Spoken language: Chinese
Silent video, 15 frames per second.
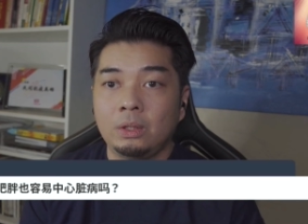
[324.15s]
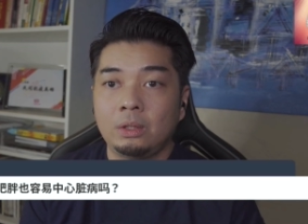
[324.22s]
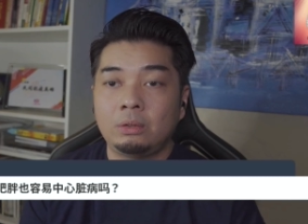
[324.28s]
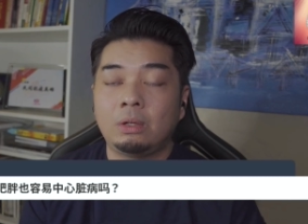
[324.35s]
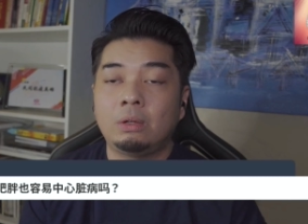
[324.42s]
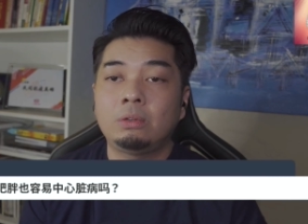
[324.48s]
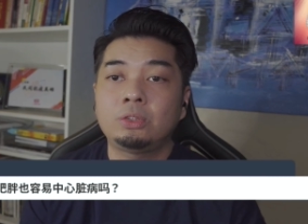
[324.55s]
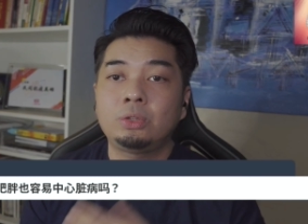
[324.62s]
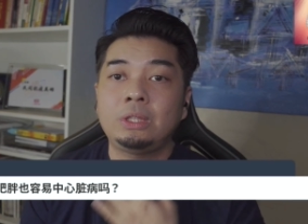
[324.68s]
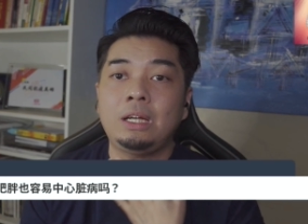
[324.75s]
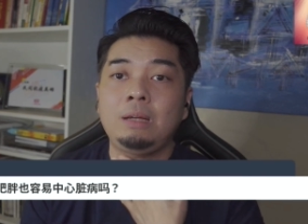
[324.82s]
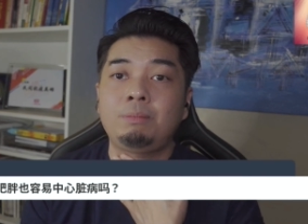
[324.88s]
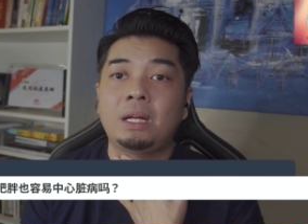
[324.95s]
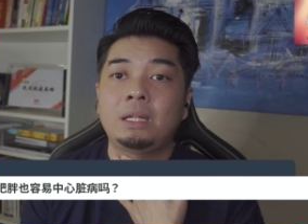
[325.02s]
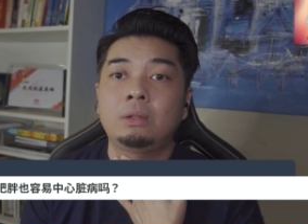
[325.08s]
然后睡到一
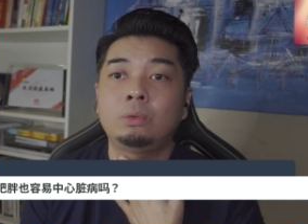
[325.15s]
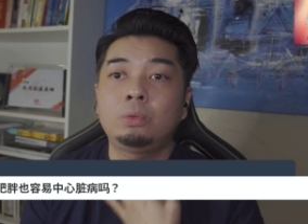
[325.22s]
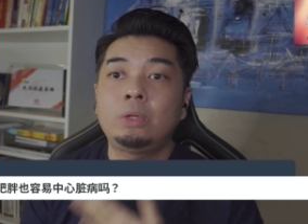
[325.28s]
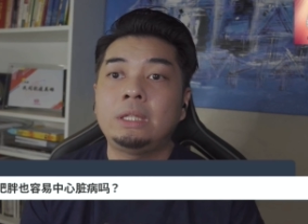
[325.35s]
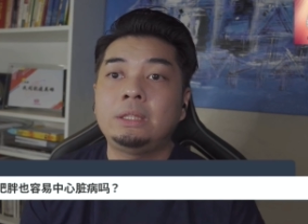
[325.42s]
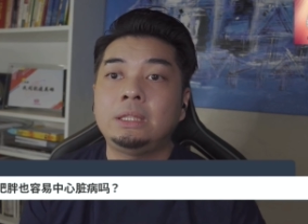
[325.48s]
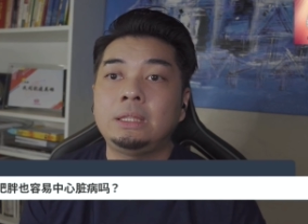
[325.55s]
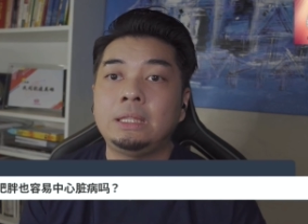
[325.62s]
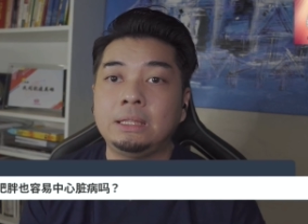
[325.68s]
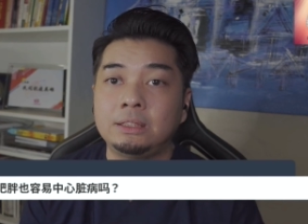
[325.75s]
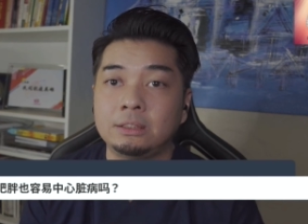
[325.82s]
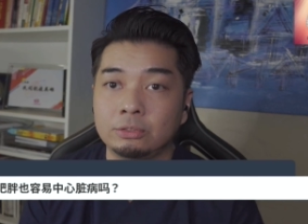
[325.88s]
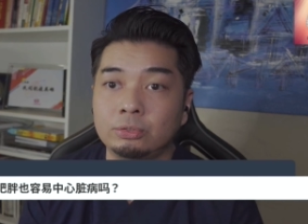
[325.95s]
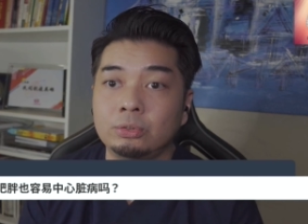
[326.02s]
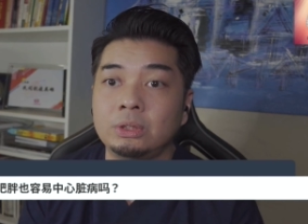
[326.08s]
般呢我忽然间停
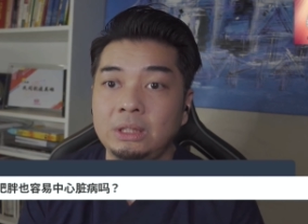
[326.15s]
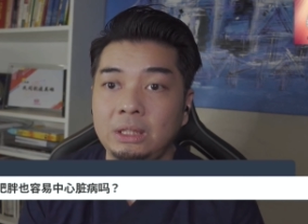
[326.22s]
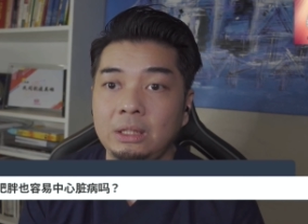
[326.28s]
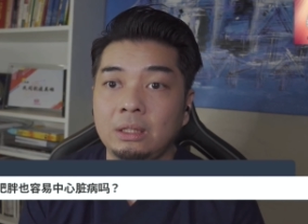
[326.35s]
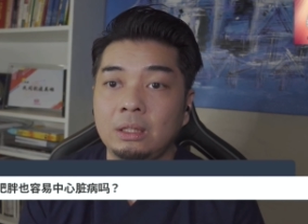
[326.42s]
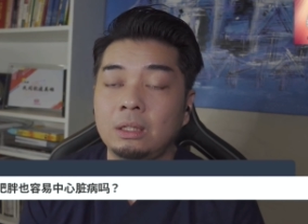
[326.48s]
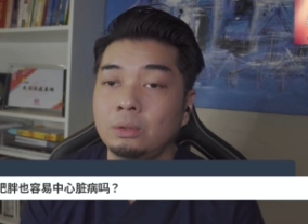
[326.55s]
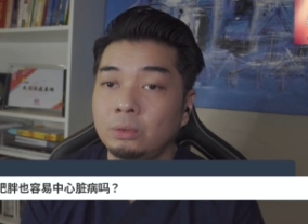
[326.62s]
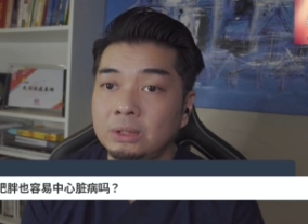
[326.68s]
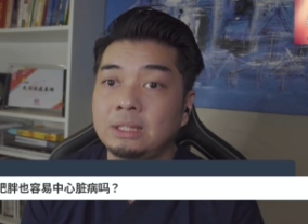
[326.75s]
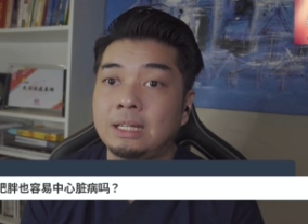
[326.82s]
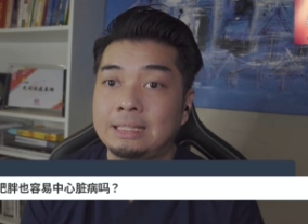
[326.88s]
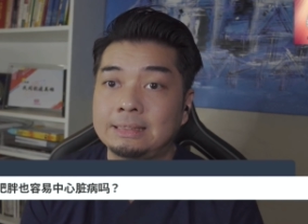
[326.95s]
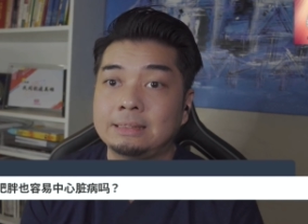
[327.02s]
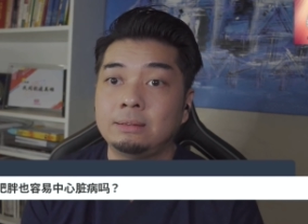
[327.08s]
止呼吸的。很多小
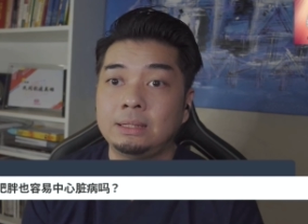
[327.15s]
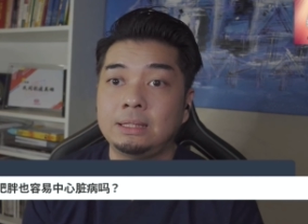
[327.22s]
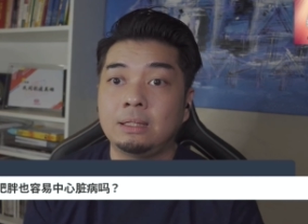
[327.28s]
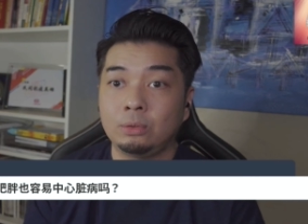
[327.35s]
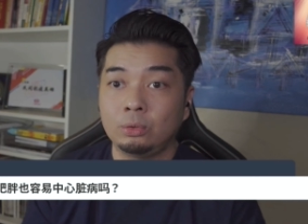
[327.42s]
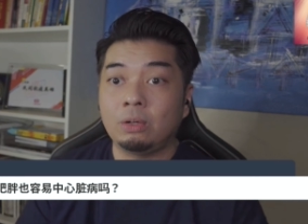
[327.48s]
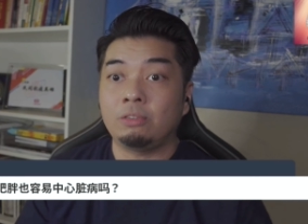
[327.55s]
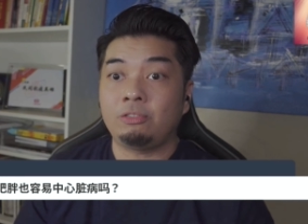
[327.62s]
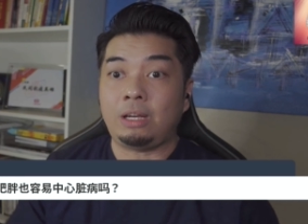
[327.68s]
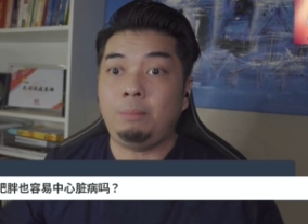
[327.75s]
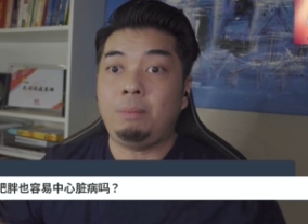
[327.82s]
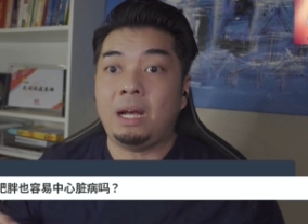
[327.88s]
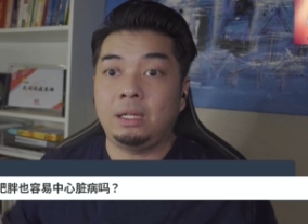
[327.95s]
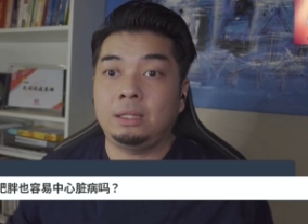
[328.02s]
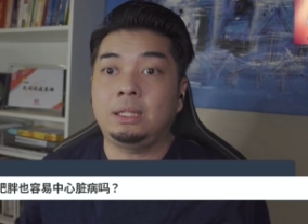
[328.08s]
孩子会这样，如果肥
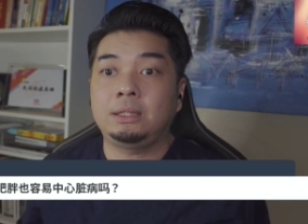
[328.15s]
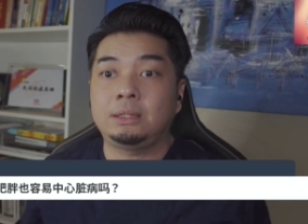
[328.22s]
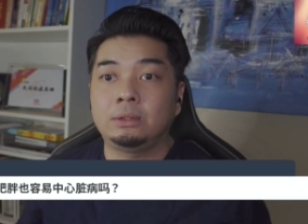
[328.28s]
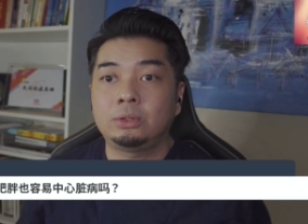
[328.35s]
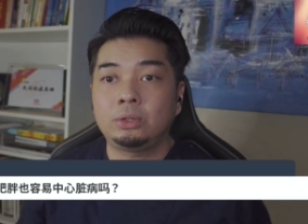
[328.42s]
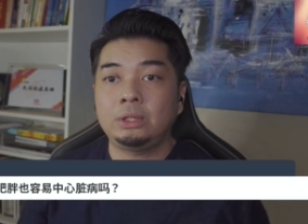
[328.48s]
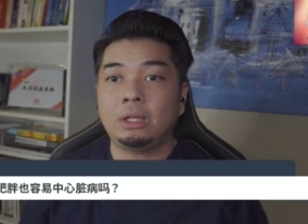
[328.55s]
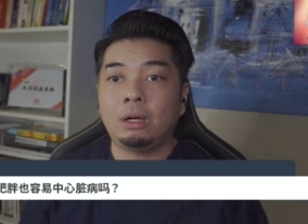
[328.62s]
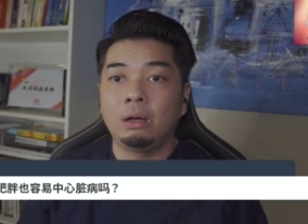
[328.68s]
胖的小孩子睡觉，